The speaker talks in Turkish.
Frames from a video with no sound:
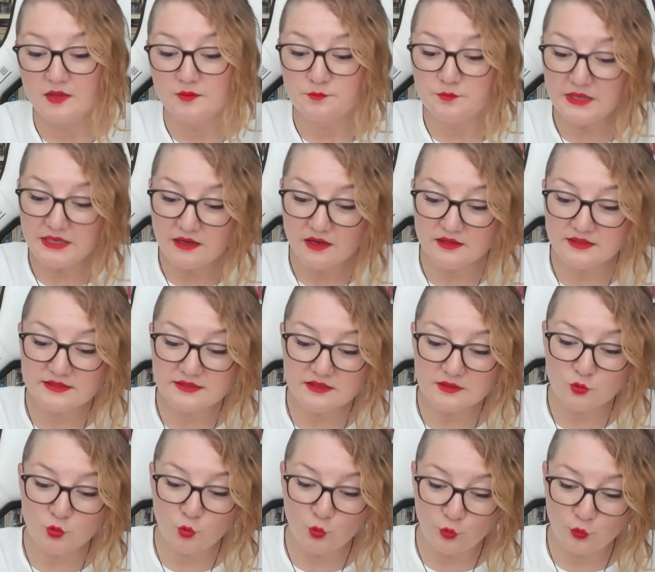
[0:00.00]
Bilhassa
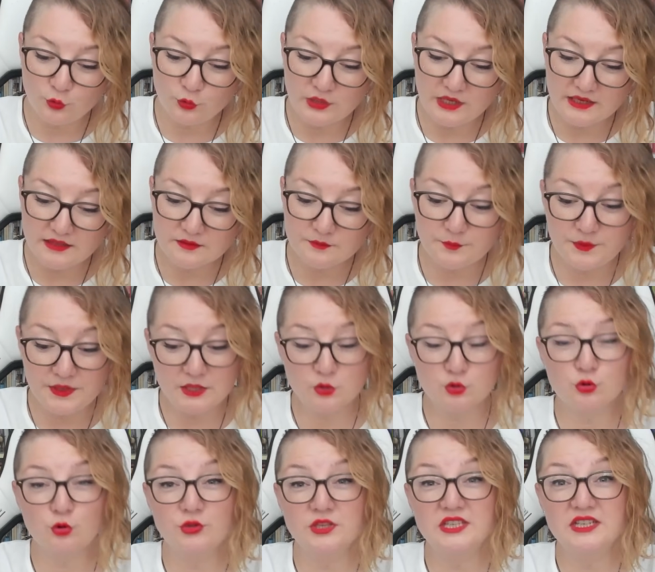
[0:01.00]
köylüler pek
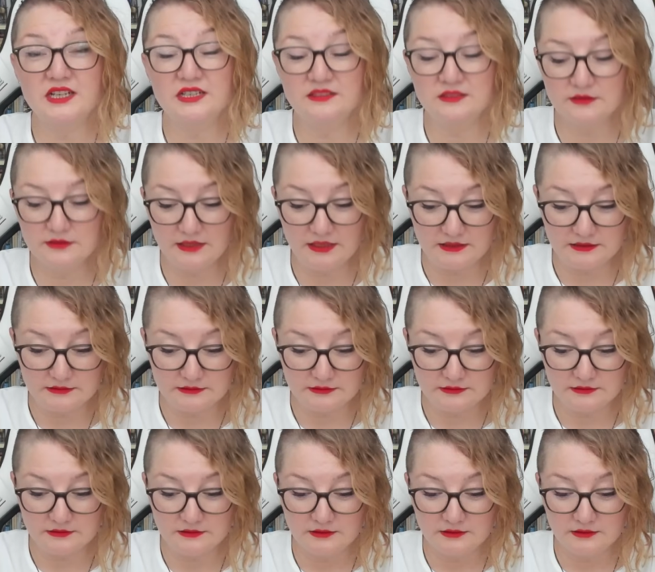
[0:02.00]
çok yıkanırlardı.